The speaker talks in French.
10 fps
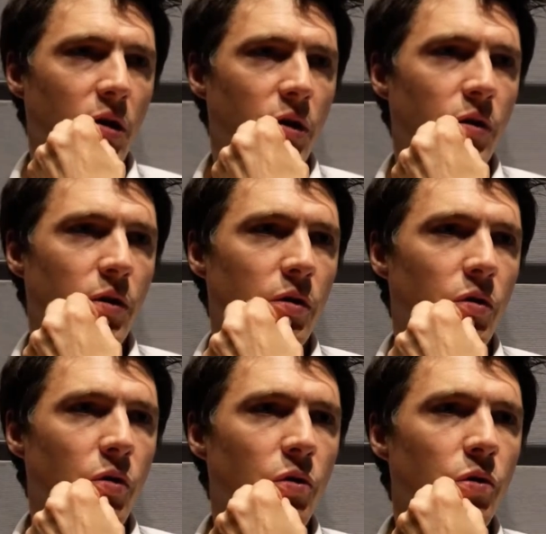
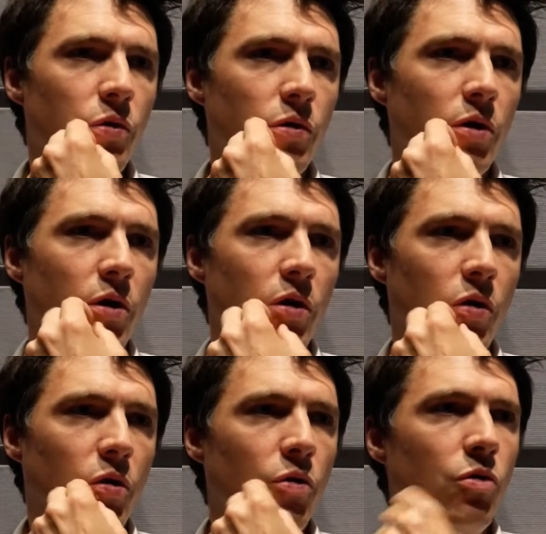
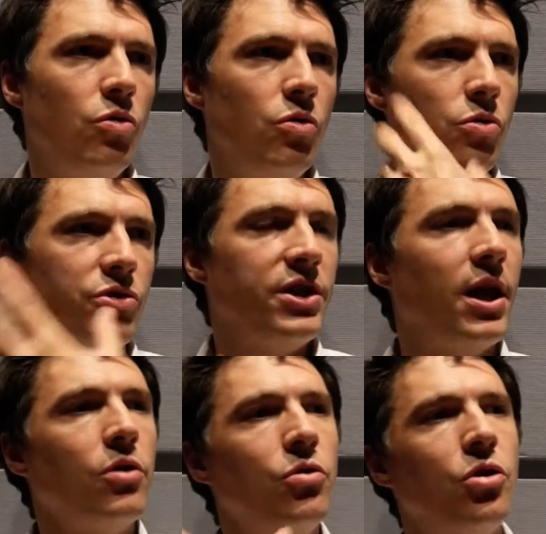Le,
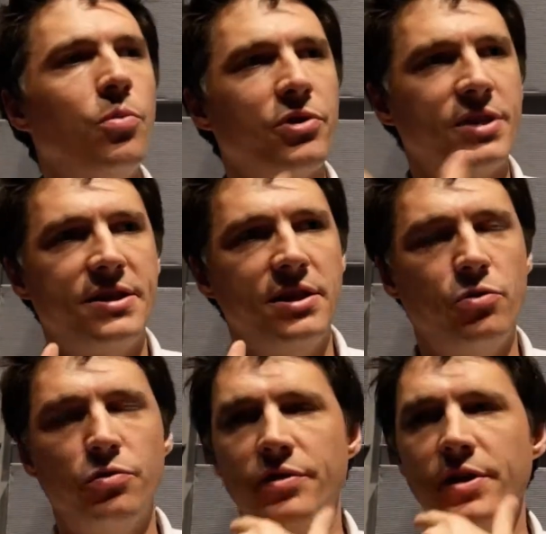scénario commence à
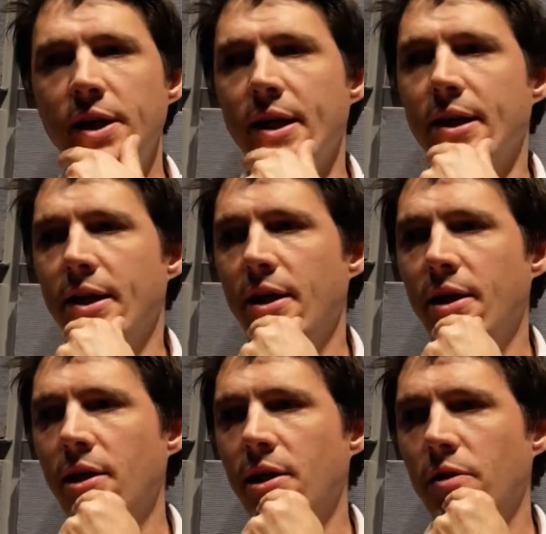s'étoffer
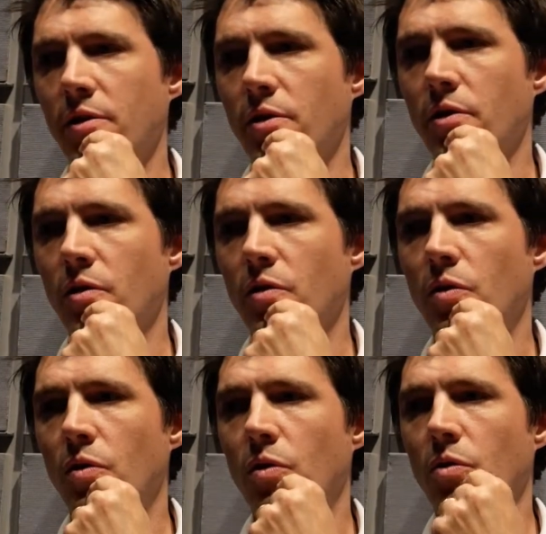et
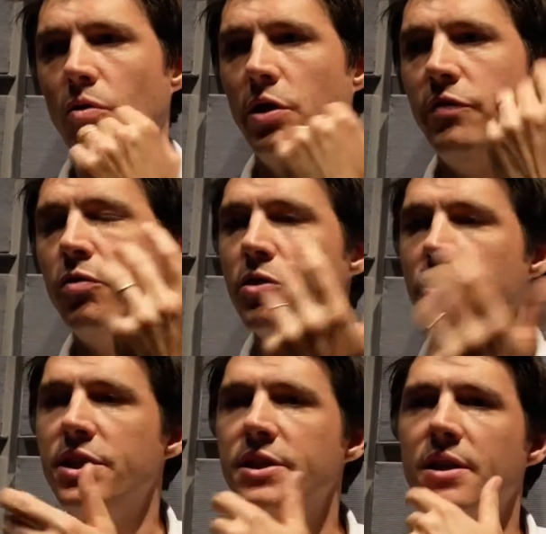ils vont
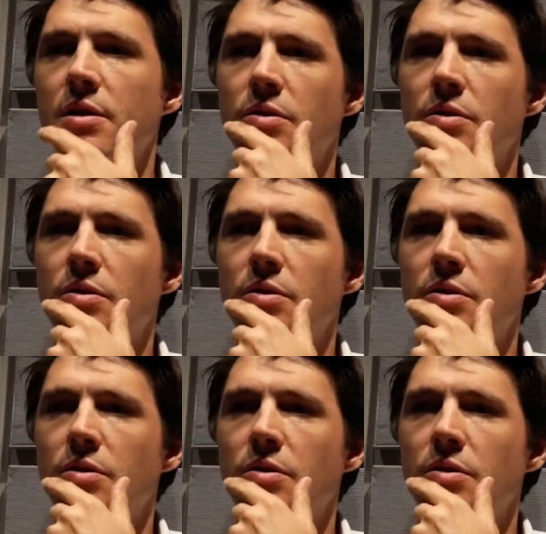aussi